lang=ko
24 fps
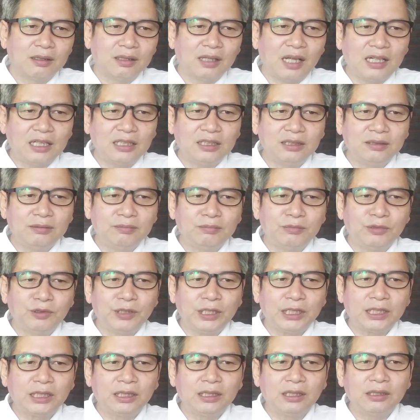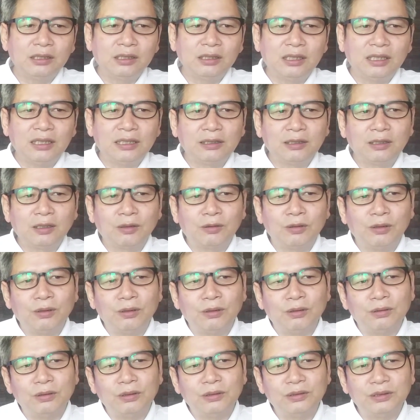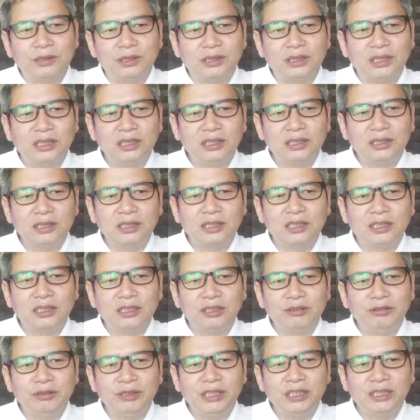나는 모래결 같고 너는 그